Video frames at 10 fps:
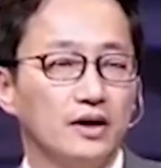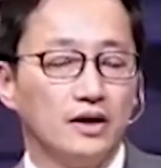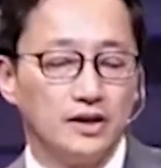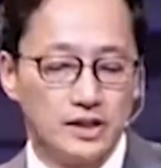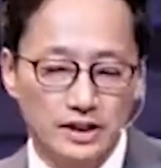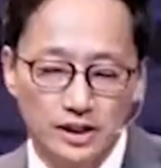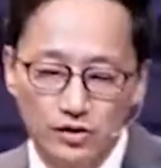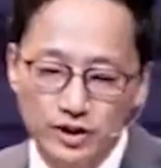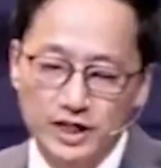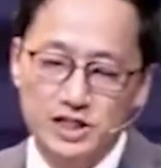즉,
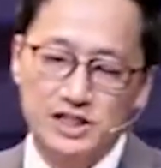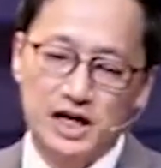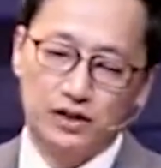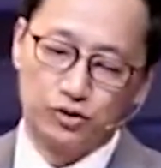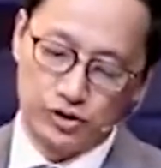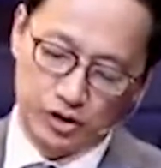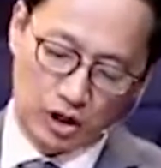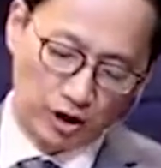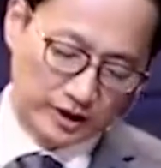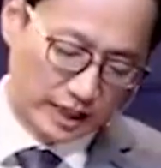우리가 신앙으로서
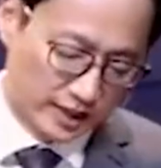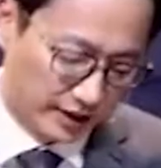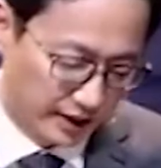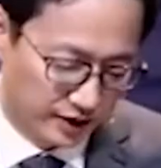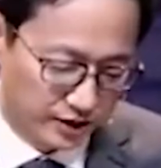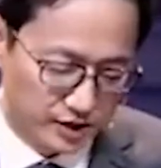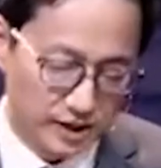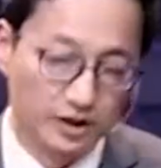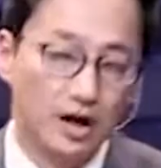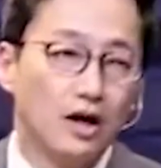결단을 한다는
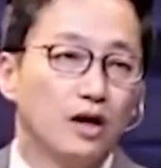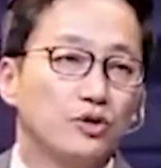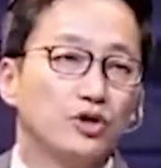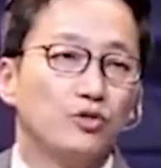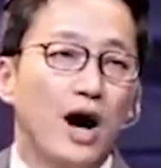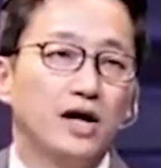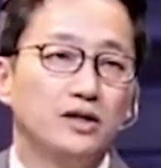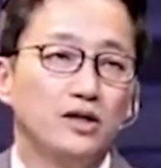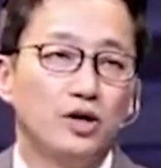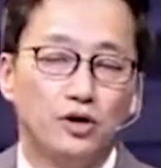것은 우리는
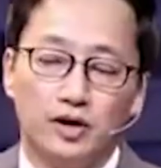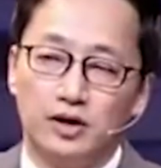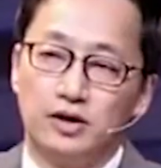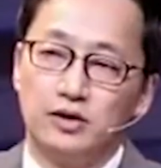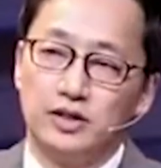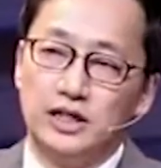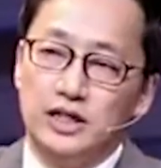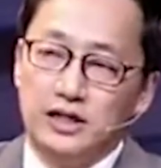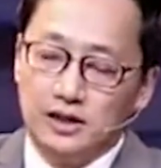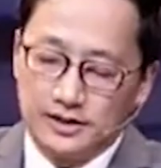환경을
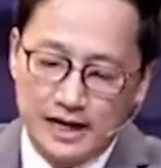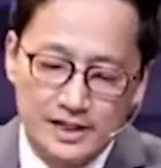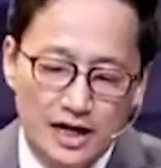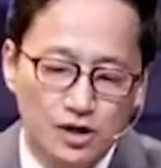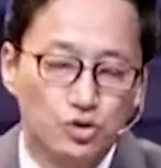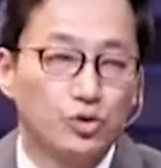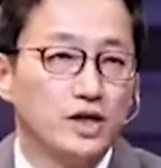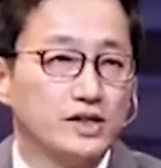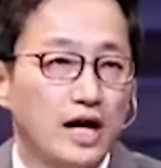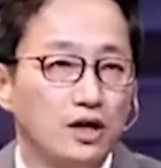이 세상 속에
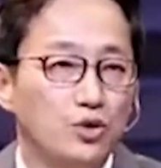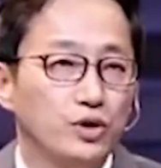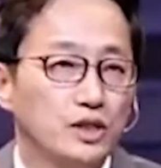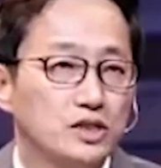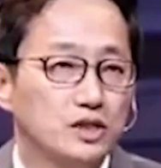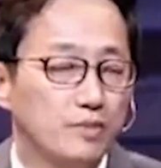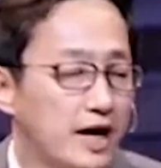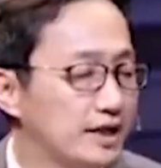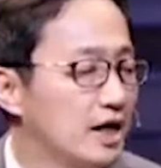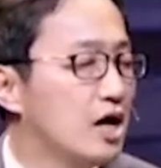살고
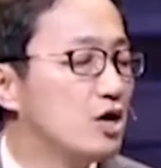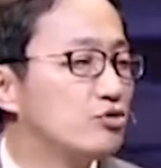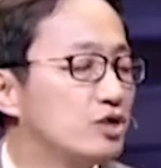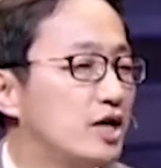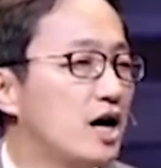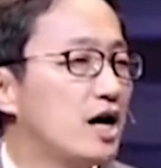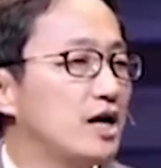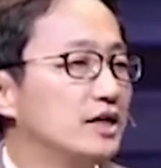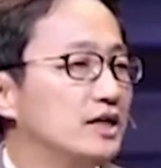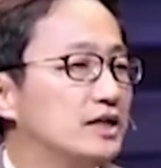있지만
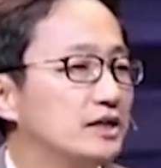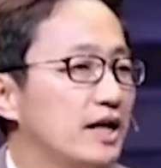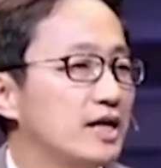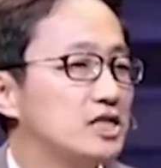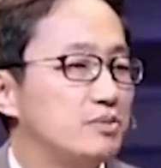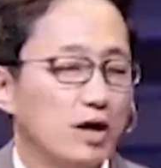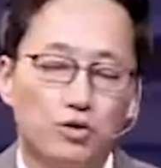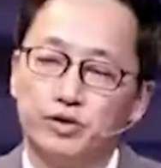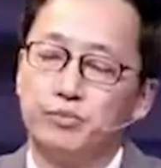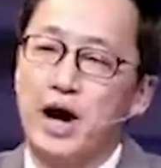우리가 이들의
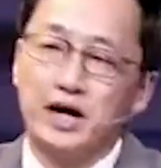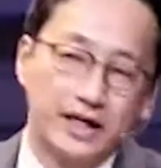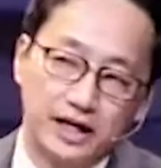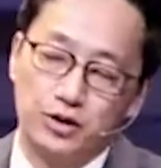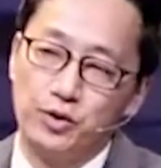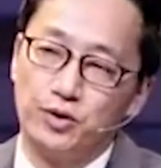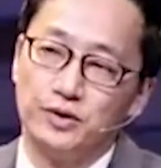지배권 밖에 있고